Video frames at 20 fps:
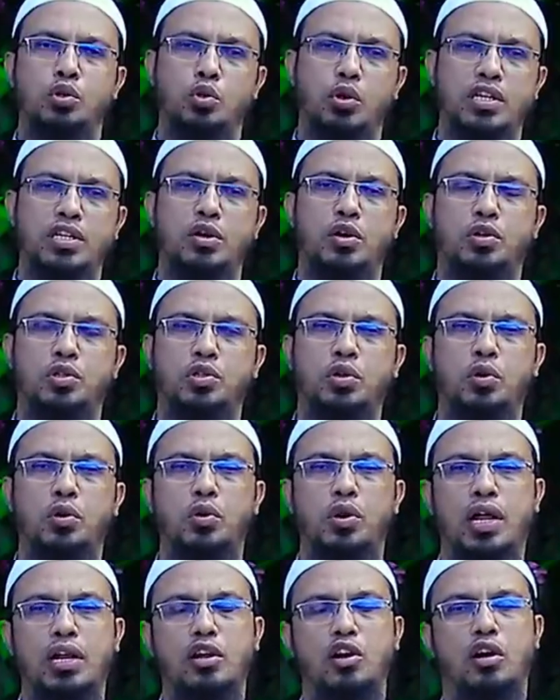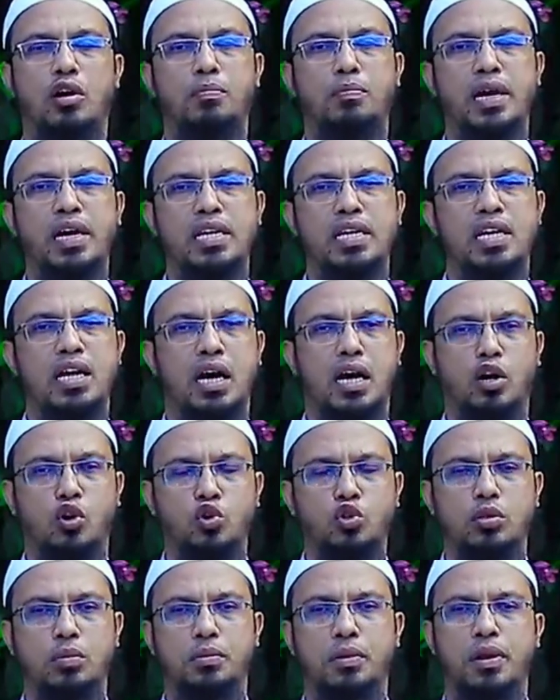দোয়াটির অর্থ হলো আল্লাহম্মা ইন্নি
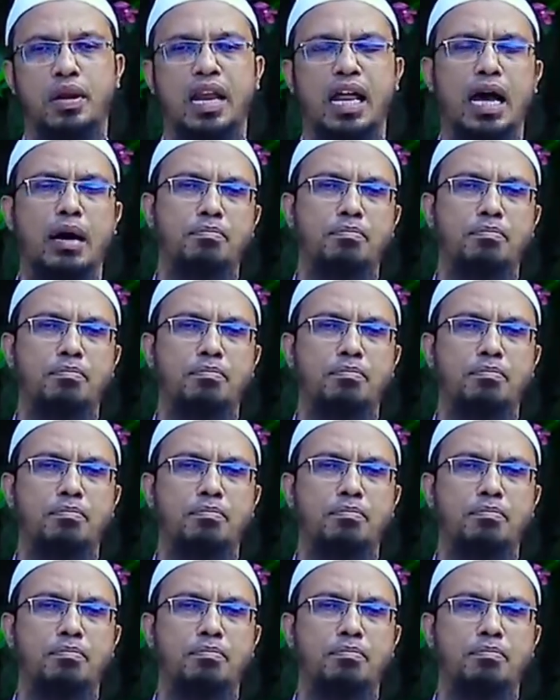আউযুবিকা